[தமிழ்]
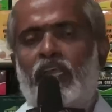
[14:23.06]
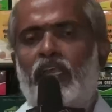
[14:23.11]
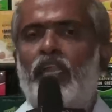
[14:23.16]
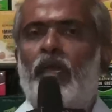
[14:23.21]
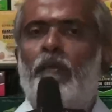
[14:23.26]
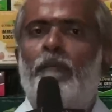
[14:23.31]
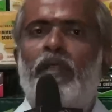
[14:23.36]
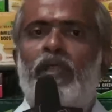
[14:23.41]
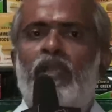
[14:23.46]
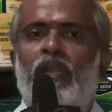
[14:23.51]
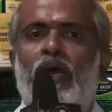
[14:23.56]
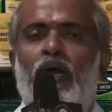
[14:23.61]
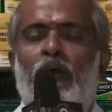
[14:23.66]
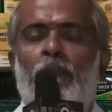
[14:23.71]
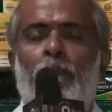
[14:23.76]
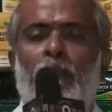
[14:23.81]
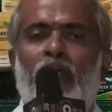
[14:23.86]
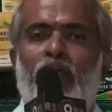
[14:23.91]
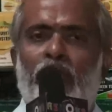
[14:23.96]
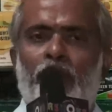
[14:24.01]
என்ன அப்படின்னா
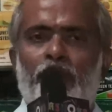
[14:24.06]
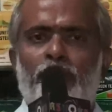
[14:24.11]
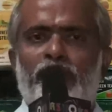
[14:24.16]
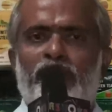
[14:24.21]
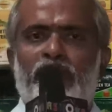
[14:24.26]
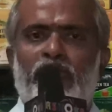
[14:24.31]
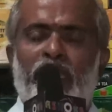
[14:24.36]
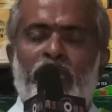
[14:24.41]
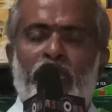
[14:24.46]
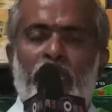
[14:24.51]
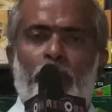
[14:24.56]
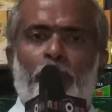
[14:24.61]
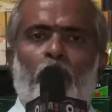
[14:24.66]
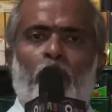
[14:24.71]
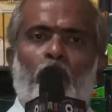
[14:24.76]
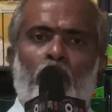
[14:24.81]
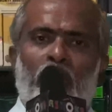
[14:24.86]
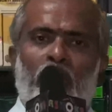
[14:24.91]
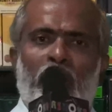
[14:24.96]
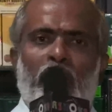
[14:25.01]
மலம் சரியாக
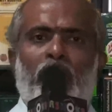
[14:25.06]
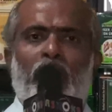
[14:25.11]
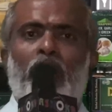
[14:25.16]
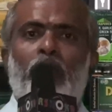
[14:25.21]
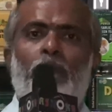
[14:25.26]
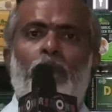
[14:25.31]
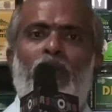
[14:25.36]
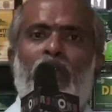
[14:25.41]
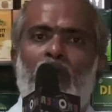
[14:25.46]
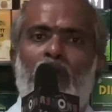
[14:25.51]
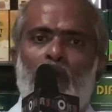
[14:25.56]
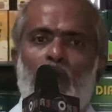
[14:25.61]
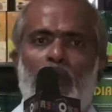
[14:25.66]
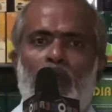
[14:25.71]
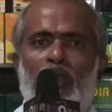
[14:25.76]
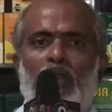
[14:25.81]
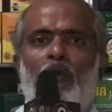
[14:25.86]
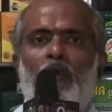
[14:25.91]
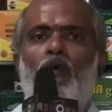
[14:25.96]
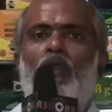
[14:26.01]
போகாத
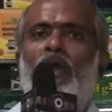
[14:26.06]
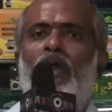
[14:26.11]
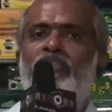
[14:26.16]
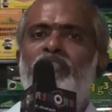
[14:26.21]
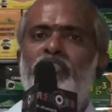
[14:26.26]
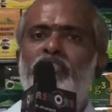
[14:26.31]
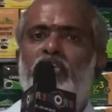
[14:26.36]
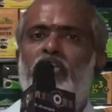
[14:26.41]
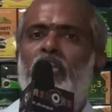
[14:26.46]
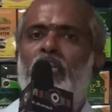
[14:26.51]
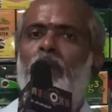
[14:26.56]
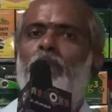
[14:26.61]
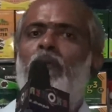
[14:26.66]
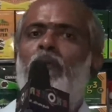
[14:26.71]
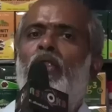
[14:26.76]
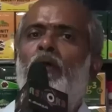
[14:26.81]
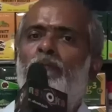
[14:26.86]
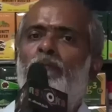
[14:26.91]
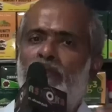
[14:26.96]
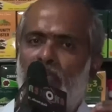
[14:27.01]
மலக்குடலில் ஒரு அஞ்சு கிராம்
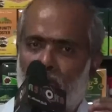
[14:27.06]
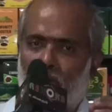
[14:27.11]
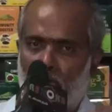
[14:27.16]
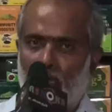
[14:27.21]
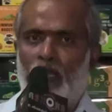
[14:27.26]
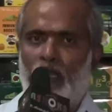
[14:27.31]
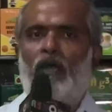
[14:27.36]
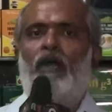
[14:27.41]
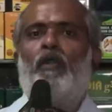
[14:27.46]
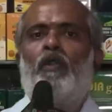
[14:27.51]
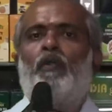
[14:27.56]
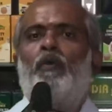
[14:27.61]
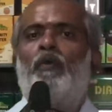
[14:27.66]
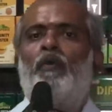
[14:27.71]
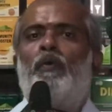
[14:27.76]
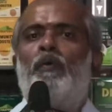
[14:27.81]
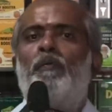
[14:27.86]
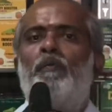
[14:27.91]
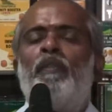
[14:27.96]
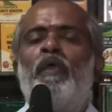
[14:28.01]
மலம்
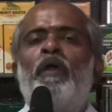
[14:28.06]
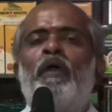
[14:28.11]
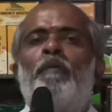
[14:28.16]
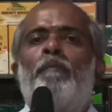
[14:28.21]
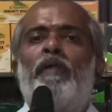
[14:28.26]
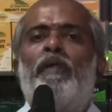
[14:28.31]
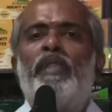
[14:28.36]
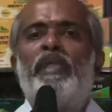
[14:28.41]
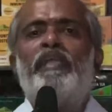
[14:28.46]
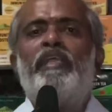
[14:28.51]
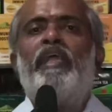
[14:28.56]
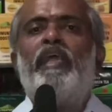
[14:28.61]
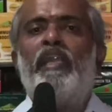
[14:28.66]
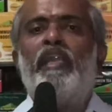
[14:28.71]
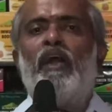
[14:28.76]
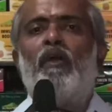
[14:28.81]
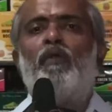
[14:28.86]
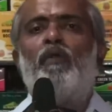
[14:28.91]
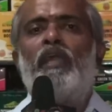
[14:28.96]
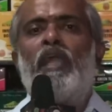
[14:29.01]
தங்கினாலும் பட் இது
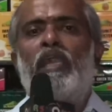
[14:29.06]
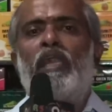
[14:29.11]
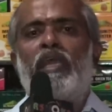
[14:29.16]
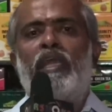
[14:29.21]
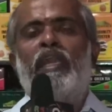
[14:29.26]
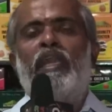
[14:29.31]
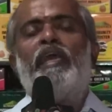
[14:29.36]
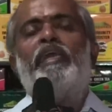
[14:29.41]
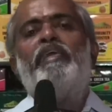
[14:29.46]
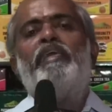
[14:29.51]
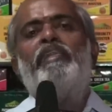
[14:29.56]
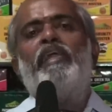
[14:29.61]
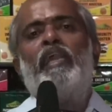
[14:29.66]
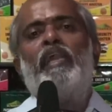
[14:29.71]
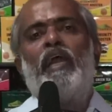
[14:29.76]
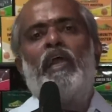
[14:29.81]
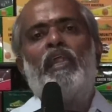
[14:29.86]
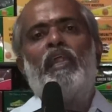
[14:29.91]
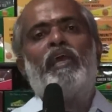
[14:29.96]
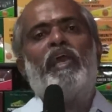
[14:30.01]
என்ன ஆகும்னு கேட்டிங்கன்னா
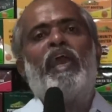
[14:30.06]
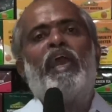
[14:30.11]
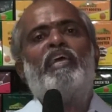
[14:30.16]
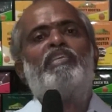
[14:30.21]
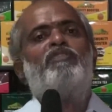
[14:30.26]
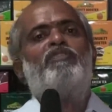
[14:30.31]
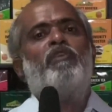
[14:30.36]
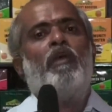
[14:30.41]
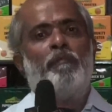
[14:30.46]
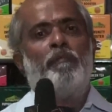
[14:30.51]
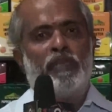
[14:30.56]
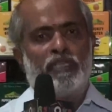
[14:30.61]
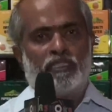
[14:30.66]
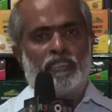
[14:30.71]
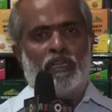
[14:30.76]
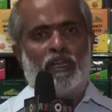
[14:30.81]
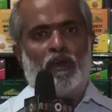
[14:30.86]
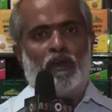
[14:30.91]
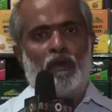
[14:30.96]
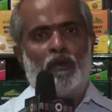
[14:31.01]
இதனால் கேஸ்
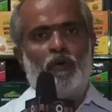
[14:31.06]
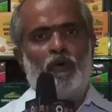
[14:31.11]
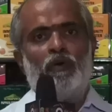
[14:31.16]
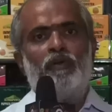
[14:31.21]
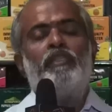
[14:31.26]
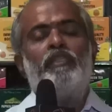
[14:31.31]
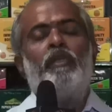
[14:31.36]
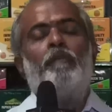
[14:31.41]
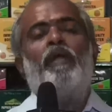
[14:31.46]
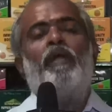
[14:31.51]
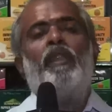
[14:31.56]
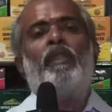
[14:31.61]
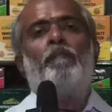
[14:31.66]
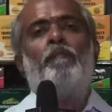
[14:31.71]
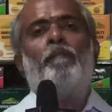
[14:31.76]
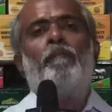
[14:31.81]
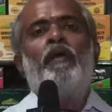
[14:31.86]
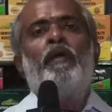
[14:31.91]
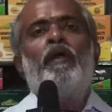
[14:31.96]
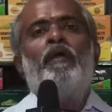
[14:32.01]
ஃபார்மேஷன் ஆகும் இந்த மலம்
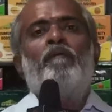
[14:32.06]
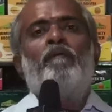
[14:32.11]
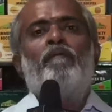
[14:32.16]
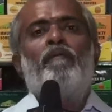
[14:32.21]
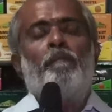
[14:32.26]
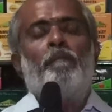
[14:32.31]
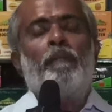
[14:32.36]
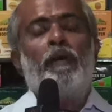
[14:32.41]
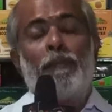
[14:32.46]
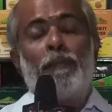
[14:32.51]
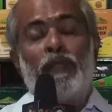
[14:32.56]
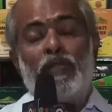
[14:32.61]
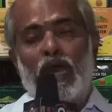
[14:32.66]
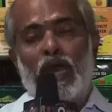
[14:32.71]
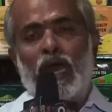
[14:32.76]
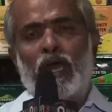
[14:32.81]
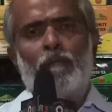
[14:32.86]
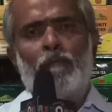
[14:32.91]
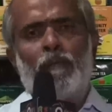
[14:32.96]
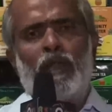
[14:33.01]
இப்போ இப்போ
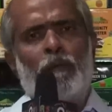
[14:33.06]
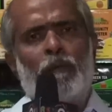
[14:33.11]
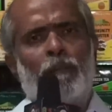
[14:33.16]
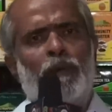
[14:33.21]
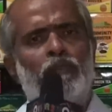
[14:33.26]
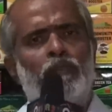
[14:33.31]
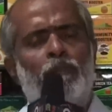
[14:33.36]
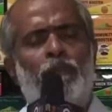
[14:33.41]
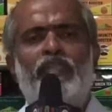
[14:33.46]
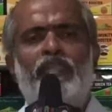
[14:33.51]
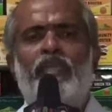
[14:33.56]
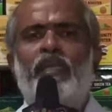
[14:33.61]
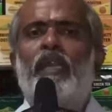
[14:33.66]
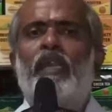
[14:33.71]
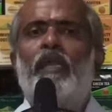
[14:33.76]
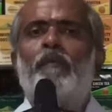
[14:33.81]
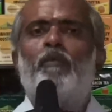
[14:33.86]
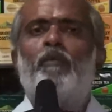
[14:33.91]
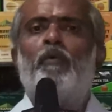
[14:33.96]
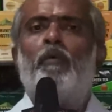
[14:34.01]
நார்மலாக வந்து
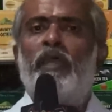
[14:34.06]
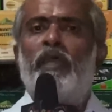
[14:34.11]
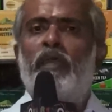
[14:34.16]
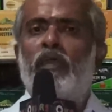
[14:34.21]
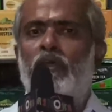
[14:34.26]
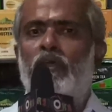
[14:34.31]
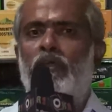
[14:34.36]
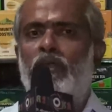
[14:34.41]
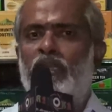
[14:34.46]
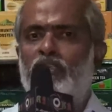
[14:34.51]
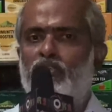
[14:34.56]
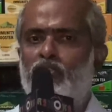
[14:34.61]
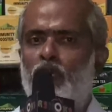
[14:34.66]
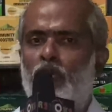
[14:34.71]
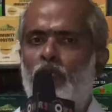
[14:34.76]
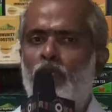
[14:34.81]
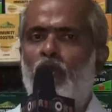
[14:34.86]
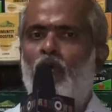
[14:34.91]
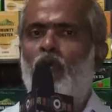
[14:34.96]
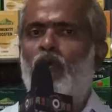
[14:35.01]
பார்த்தீங்கன்னா நம்ம போய் ரெஸ்ட்
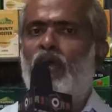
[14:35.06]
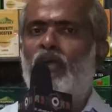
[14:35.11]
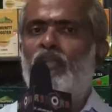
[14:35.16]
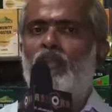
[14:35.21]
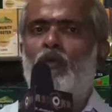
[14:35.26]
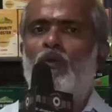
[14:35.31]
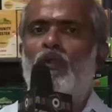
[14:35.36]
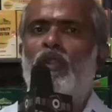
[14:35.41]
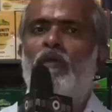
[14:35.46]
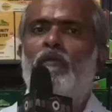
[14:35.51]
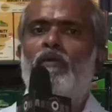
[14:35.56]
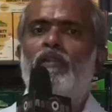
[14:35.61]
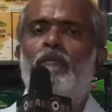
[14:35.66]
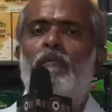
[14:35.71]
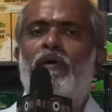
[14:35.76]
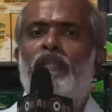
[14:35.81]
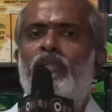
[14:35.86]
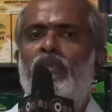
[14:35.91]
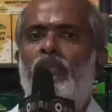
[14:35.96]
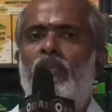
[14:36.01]
ரூமில் உட்காந்தோடனே வந்து
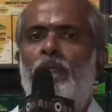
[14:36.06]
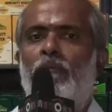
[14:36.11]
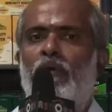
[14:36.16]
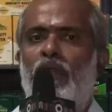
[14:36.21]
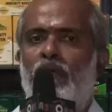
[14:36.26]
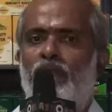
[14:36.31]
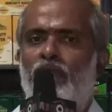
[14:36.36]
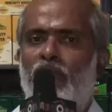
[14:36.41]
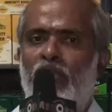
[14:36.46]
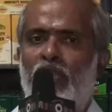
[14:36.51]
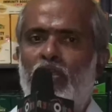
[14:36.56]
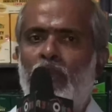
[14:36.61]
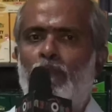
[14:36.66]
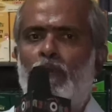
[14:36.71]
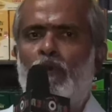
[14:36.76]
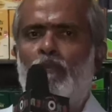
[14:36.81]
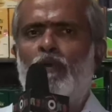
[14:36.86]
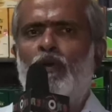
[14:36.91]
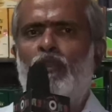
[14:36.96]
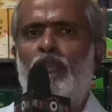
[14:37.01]
பார்த்தீங்கன்னா மலம் வெளியில்
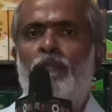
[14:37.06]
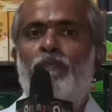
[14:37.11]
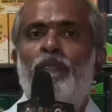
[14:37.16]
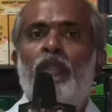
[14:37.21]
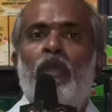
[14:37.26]
போகும்போது